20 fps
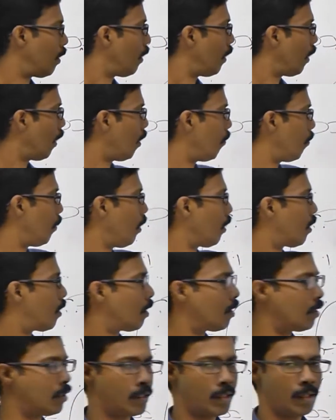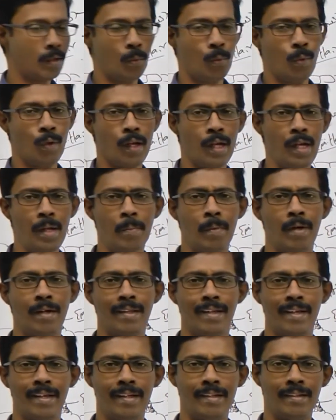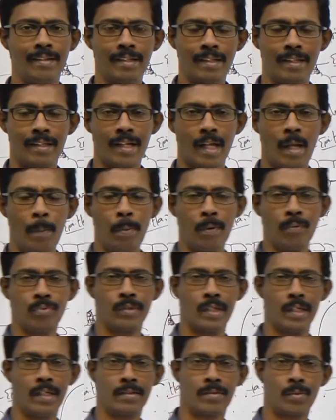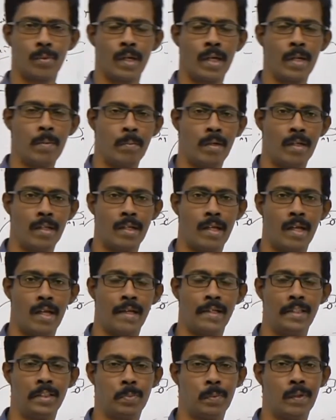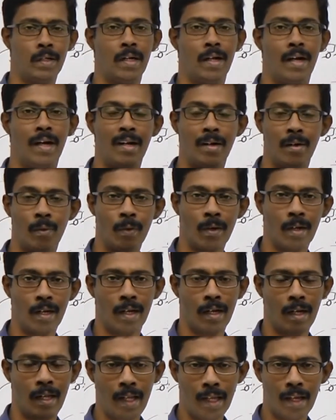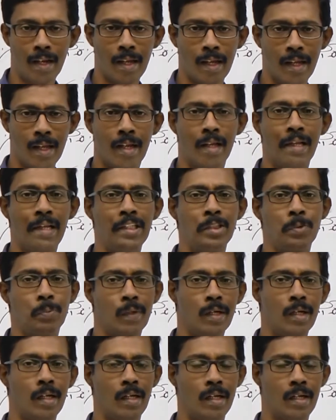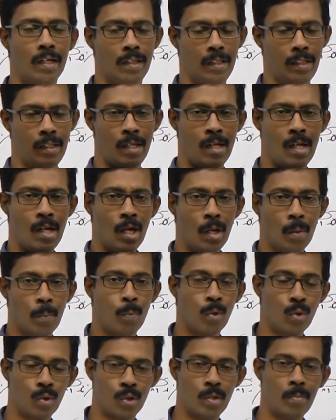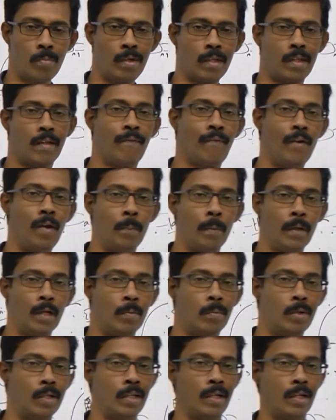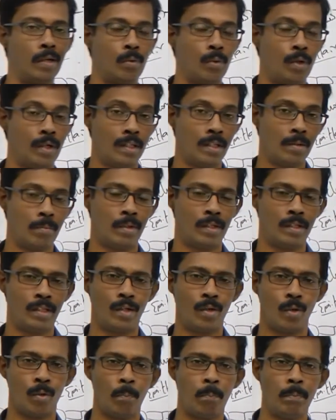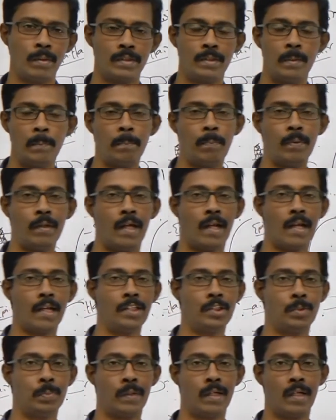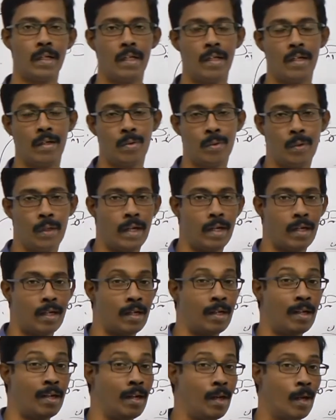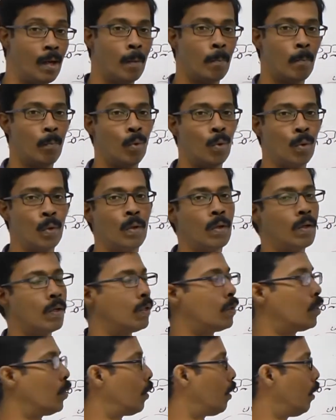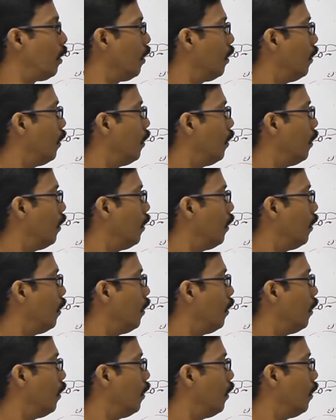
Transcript: எல்லாமே கிட்டத்தட்ட ஒரே மாதிரி டைப் ஆஃப் செல்ஸ் ஒரே மாதிரி அரேஞ்ச்மெண்ட் அங்கே உள்ள லேயர் லேயர் அரேஞ்ச்மெண்ட்லாம் இருக்காது மொத்தமாக அதை ஃபில் பண்ண மாதிரி இருக்கும் அந்த மாதிரி ரொம்ப சிம்பிள் அரேஞ்ச்மெண்ட்டில் இருக்கும் எங்கள் மோனோகாட்டோட